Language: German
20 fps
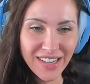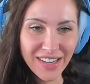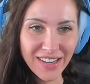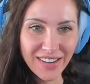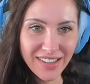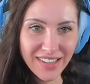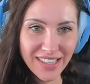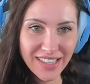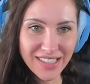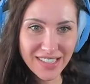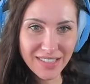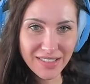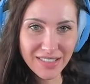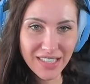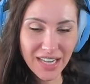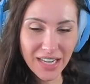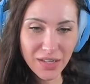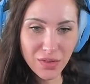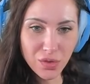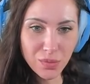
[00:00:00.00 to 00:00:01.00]
Okay, jetzt habe ich
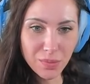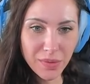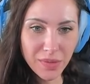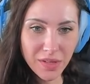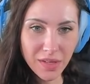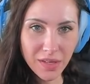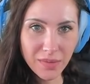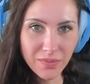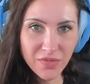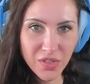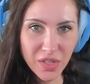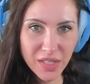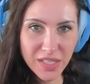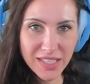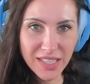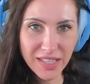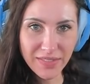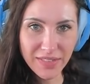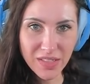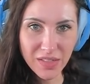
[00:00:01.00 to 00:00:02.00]
ein Handtuch bekommen. Soll es
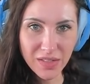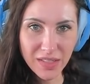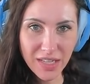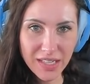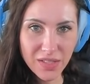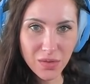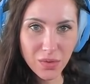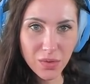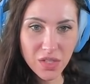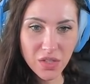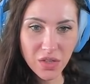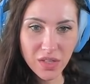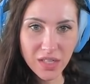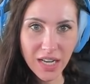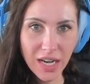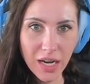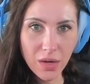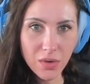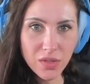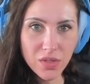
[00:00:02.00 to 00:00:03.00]
da was soll. Ach so, ich soll
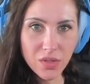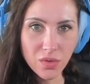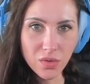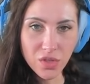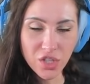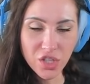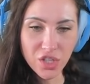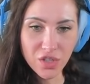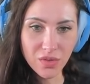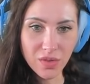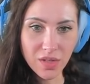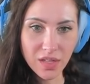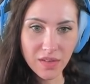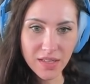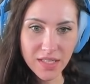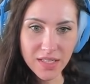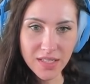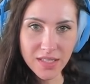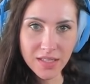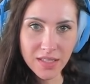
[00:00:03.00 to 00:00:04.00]
da ausrutschen oder
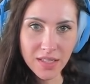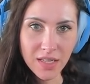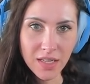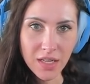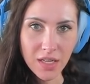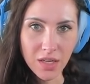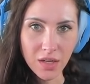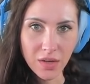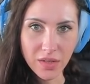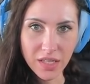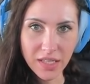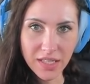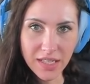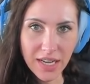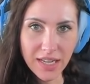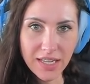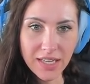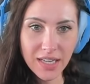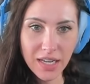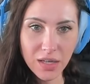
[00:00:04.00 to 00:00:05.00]
was? Okay,
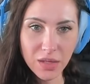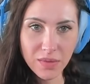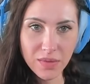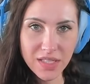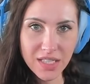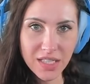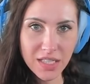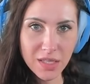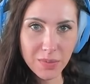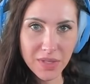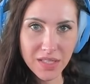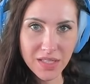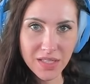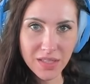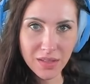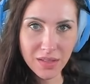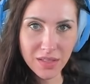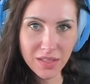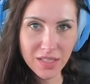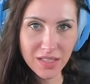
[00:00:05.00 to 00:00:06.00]
keine Ahnung, was jetzt passiert.